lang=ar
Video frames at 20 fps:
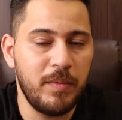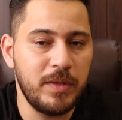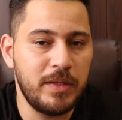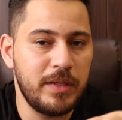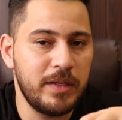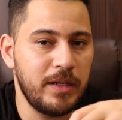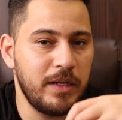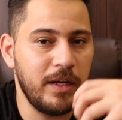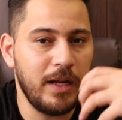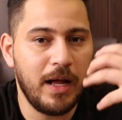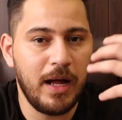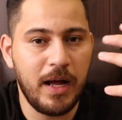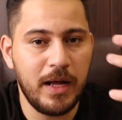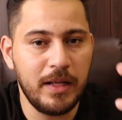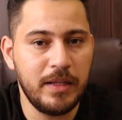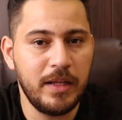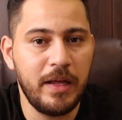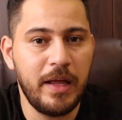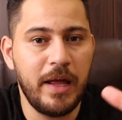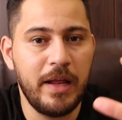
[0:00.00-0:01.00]
مثل
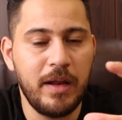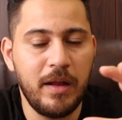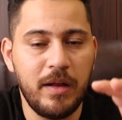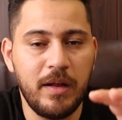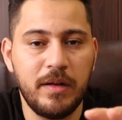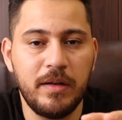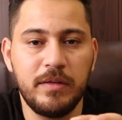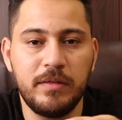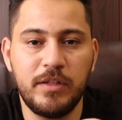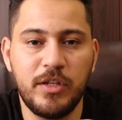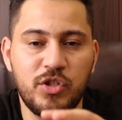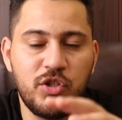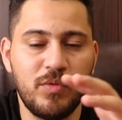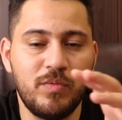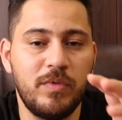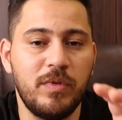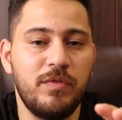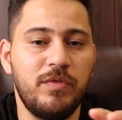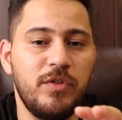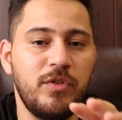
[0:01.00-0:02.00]
العاده انا
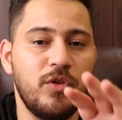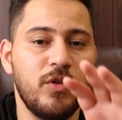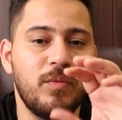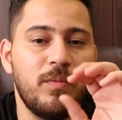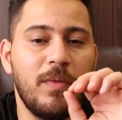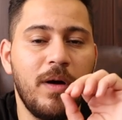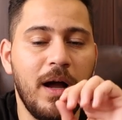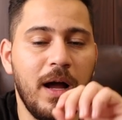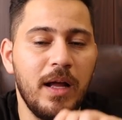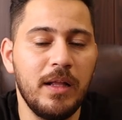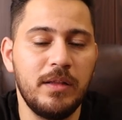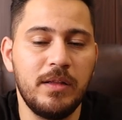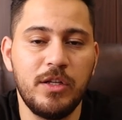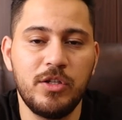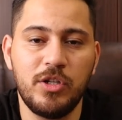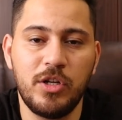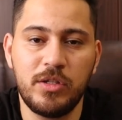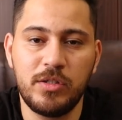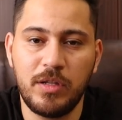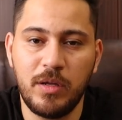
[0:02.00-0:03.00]
تجربه الفيديو ما عاد
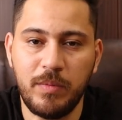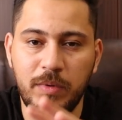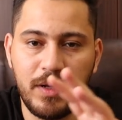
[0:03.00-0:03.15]
نشرت شاركتها